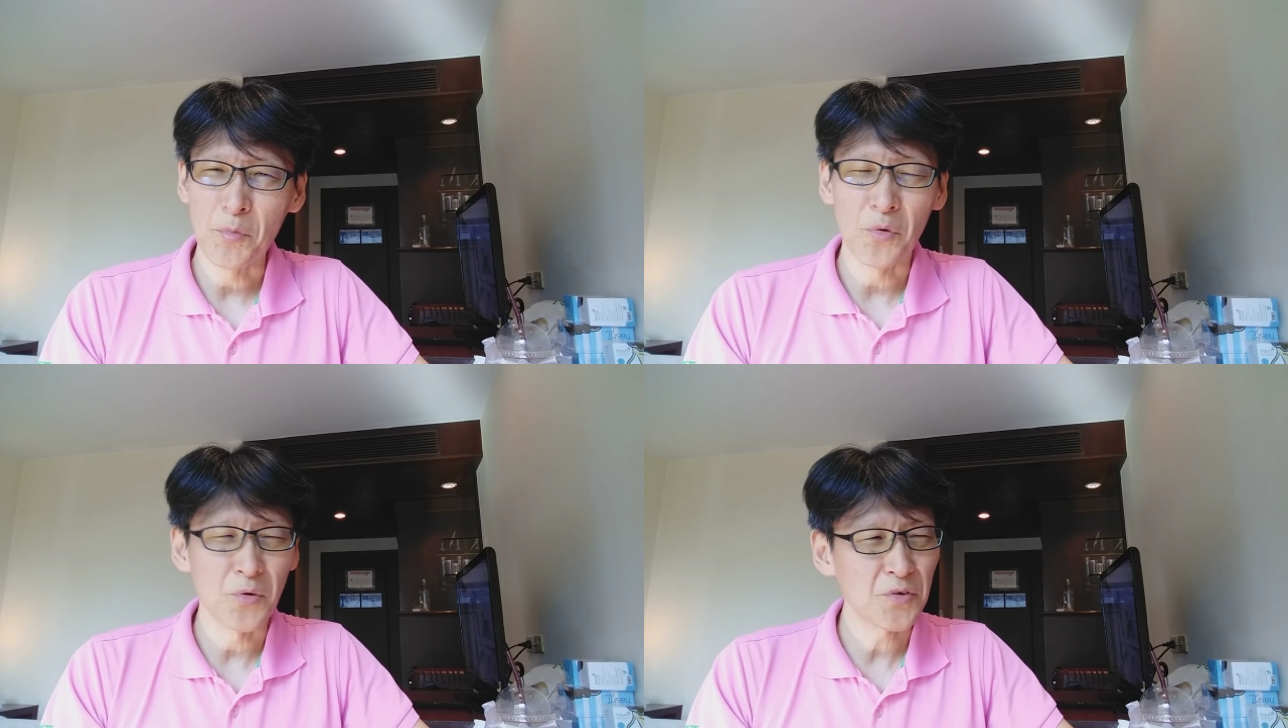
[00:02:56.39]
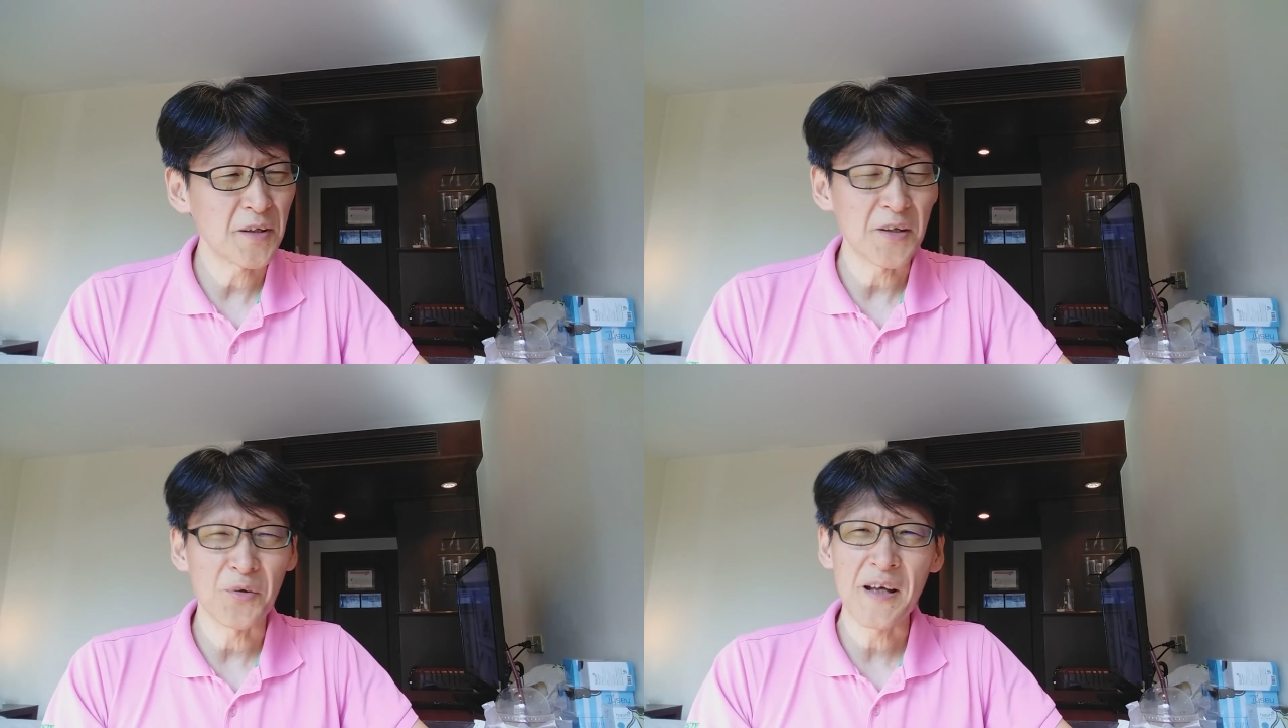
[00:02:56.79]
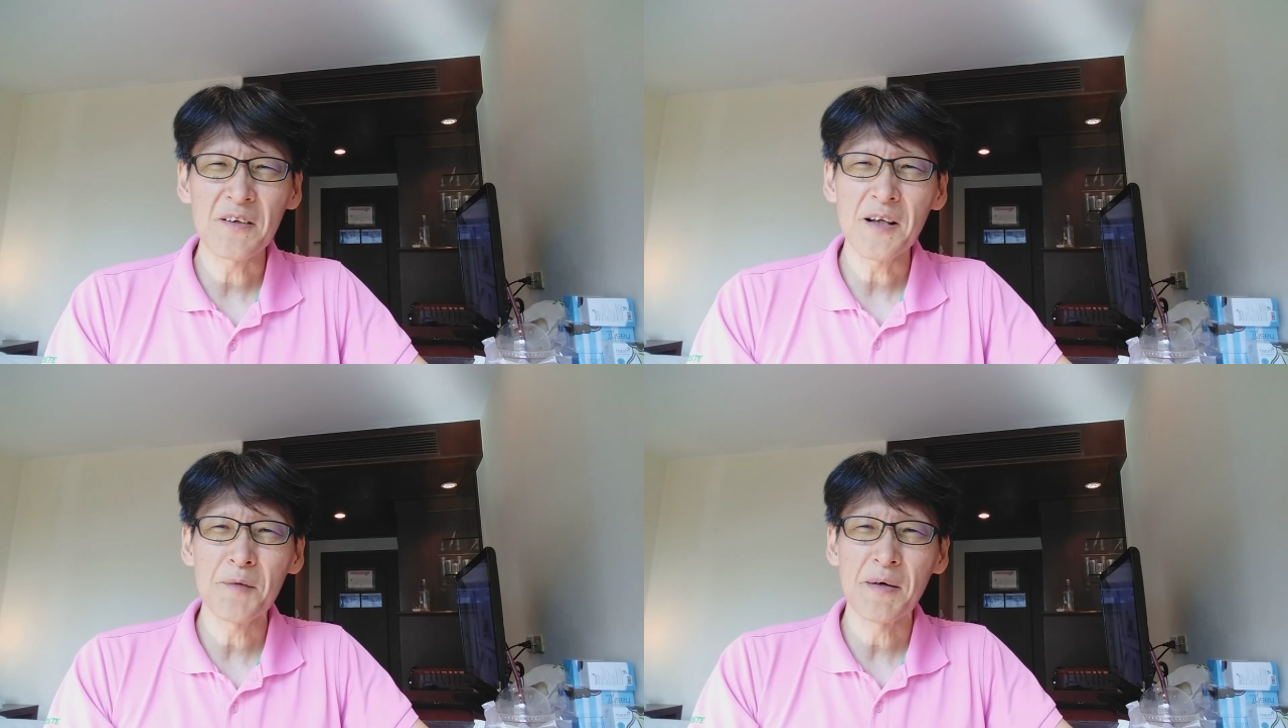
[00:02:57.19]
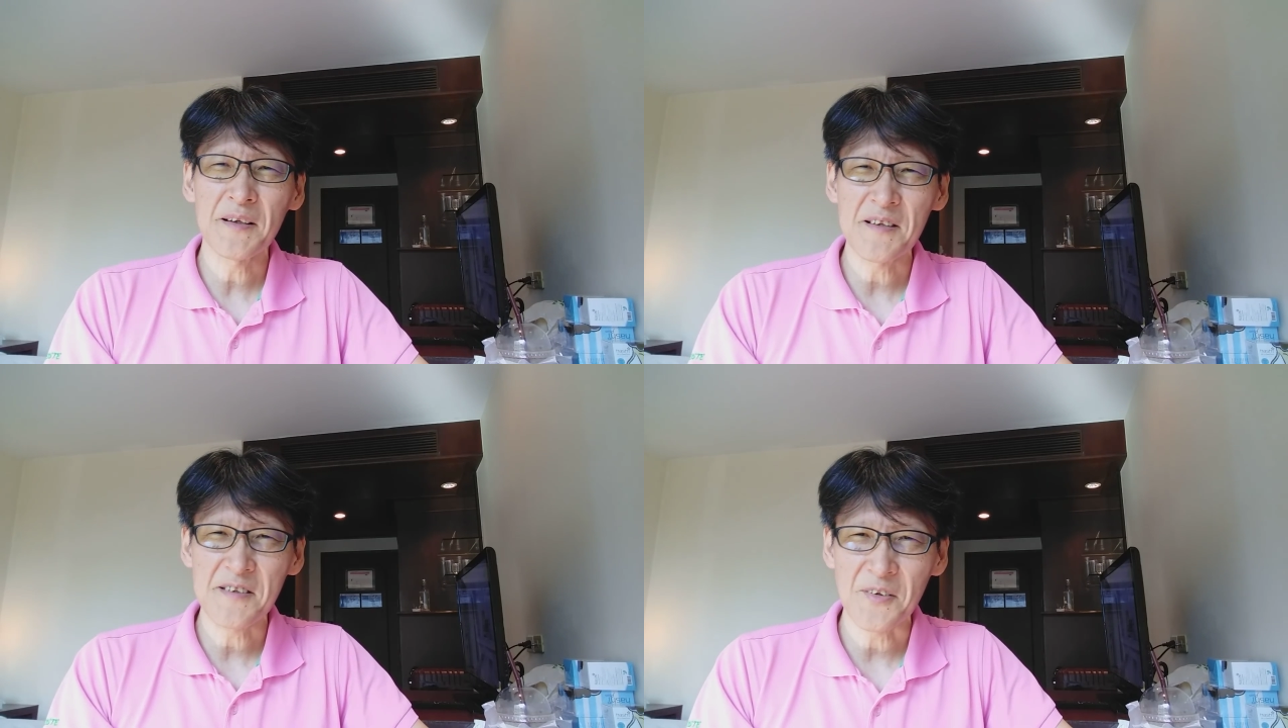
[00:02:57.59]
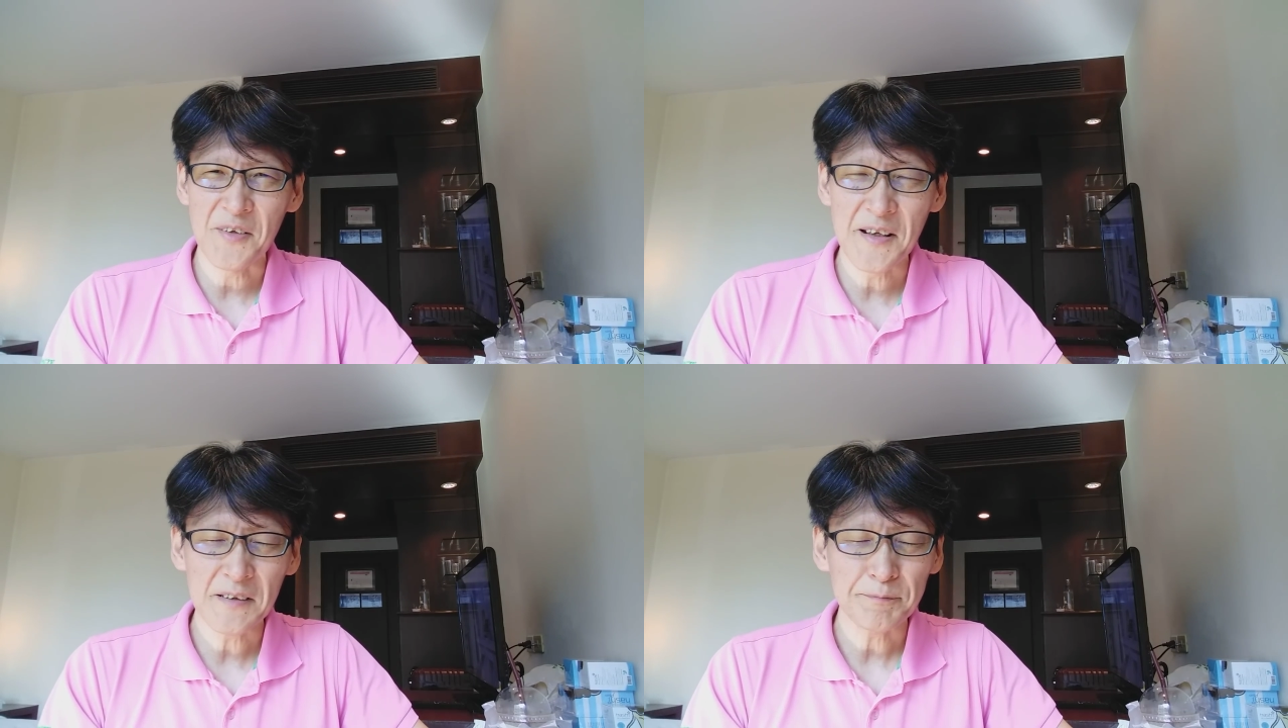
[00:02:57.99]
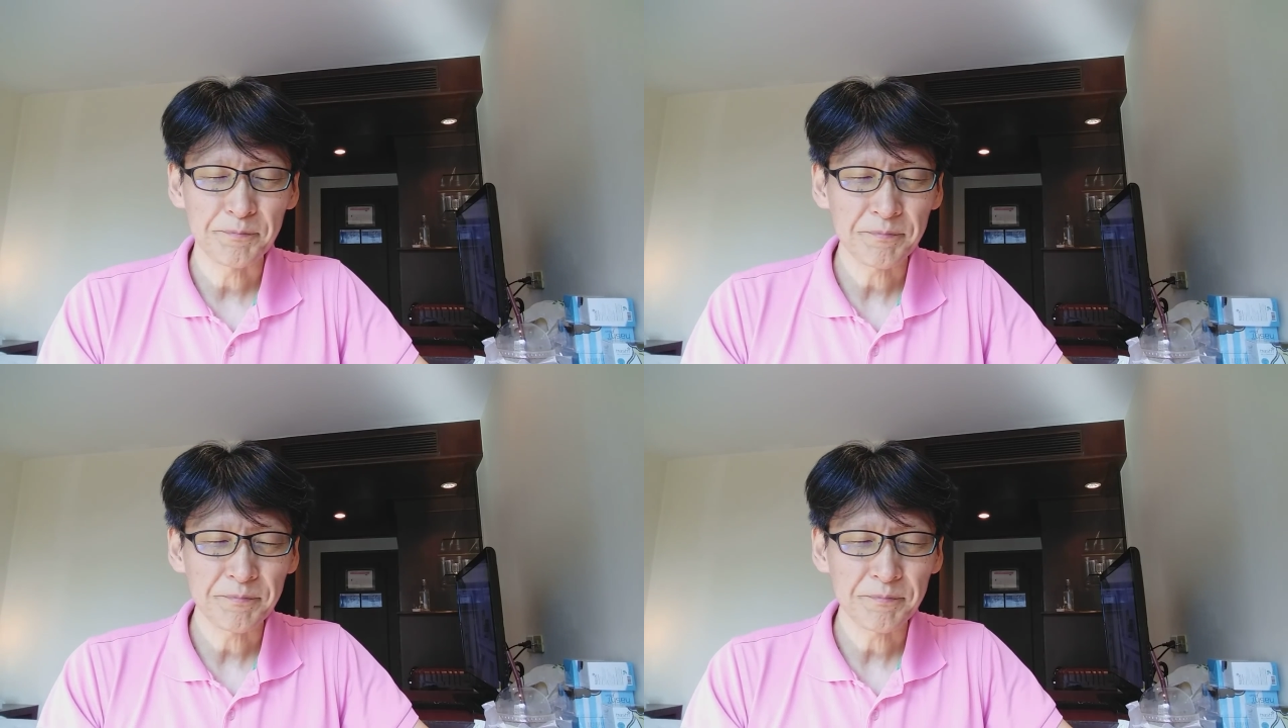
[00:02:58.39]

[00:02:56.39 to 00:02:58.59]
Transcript: もう本当によねんぐらい前ですけどね、